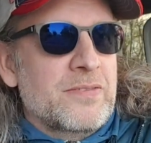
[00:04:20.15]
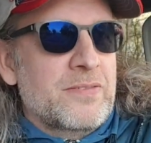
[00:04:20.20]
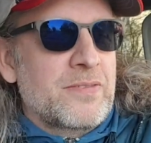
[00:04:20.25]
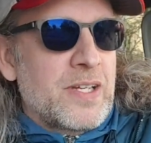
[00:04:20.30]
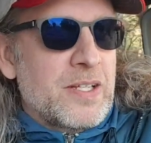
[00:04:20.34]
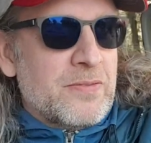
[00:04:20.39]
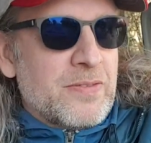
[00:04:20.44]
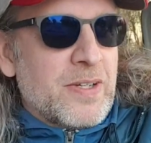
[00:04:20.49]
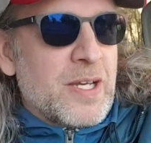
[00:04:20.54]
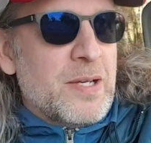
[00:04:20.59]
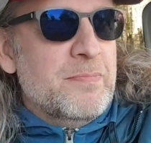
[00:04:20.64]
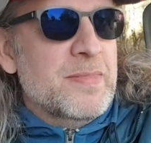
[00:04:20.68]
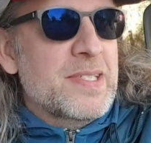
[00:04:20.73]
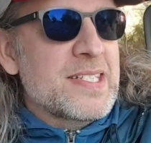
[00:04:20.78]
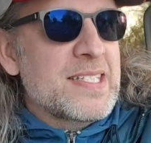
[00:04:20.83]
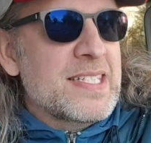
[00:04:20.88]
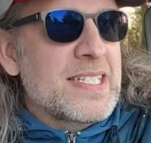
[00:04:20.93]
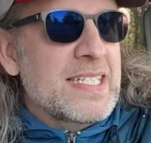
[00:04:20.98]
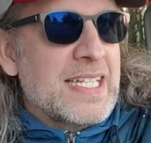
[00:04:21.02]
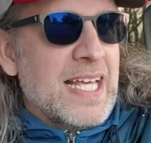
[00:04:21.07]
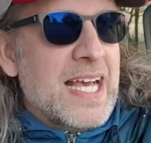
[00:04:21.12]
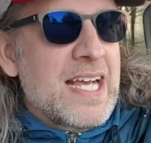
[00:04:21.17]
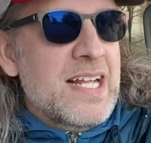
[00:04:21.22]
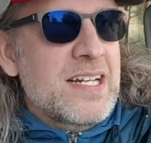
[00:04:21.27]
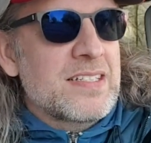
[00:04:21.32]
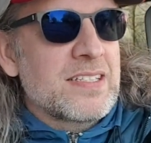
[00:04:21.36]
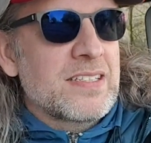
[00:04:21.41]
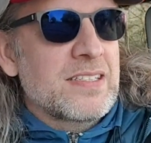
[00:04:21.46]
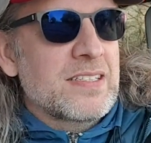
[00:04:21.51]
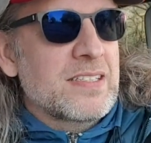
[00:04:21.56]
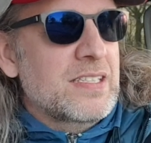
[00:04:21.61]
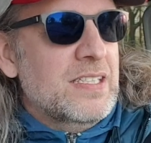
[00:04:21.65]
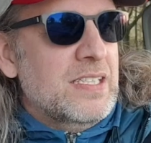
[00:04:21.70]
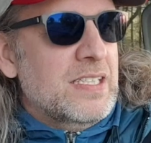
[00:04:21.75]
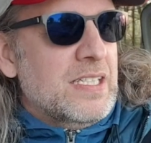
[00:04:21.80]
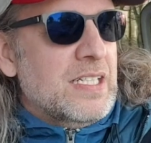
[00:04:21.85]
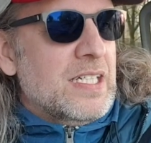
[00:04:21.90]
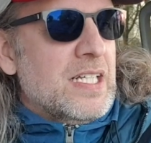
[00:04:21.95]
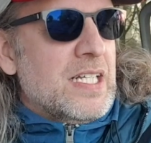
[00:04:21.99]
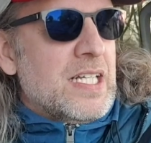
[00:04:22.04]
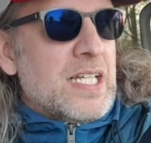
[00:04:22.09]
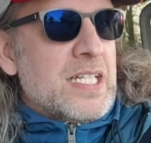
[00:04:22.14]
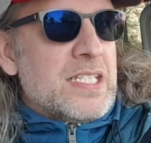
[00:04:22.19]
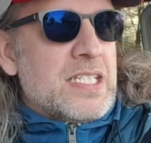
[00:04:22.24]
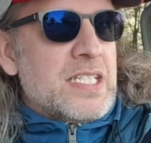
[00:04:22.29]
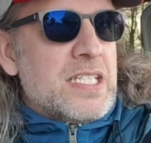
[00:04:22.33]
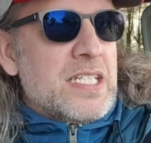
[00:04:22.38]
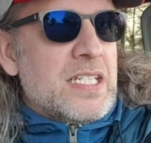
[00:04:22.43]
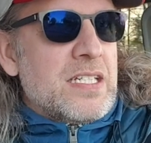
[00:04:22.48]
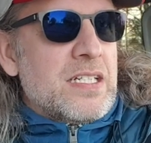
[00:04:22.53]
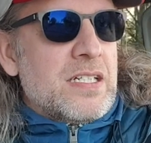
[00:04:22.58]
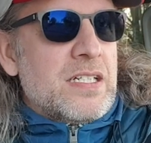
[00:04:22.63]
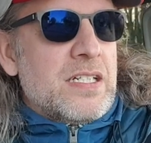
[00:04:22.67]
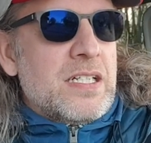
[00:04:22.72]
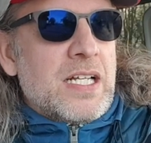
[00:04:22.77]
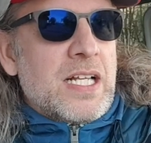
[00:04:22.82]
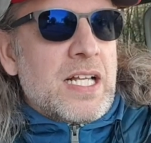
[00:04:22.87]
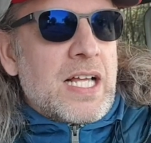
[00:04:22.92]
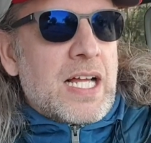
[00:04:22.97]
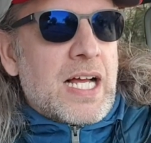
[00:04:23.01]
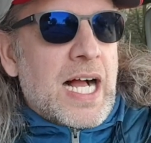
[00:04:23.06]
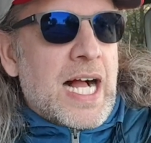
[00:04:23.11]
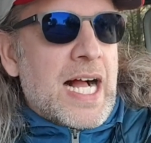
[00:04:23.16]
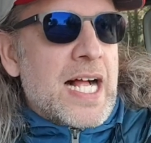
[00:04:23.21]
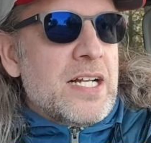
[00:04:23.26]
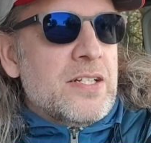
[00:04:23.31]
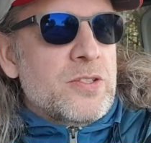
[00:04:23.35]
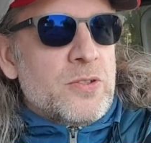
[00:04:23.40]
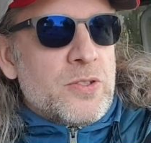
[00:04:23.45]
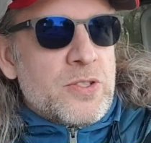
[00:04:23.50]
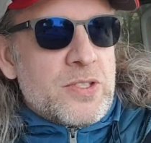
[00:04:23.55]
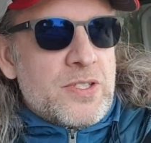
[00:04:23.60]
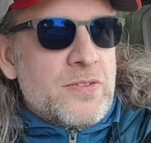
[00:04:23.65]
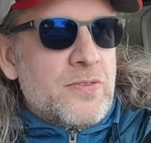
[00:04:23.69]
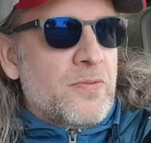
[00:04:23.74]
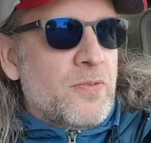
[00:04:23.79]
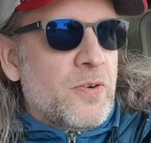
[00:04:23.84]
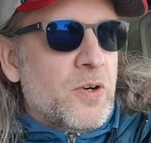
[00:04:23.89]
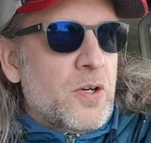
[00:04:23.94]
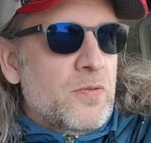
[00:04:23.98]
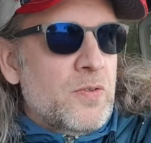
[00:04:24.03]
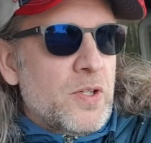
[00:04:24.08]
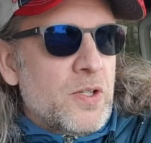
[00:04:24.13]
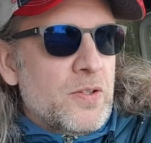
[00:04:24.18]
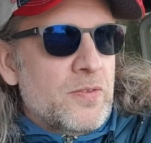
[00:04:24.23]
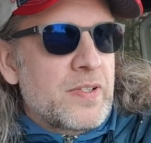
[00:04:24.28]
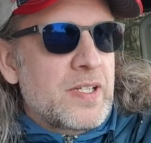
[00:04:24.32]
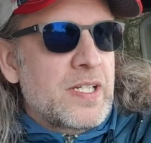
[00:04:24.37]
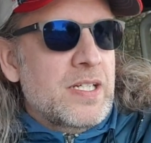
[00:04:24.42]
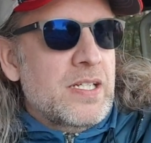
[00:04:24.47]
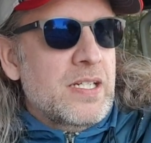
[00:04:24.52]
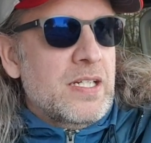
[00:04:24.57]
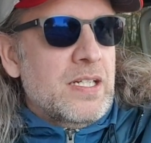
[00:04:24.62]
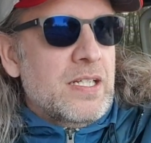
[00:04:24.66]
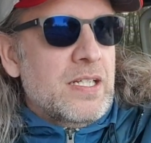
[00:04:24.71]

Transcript: Entfremder sind Eltern, die haltlose Vorwürfe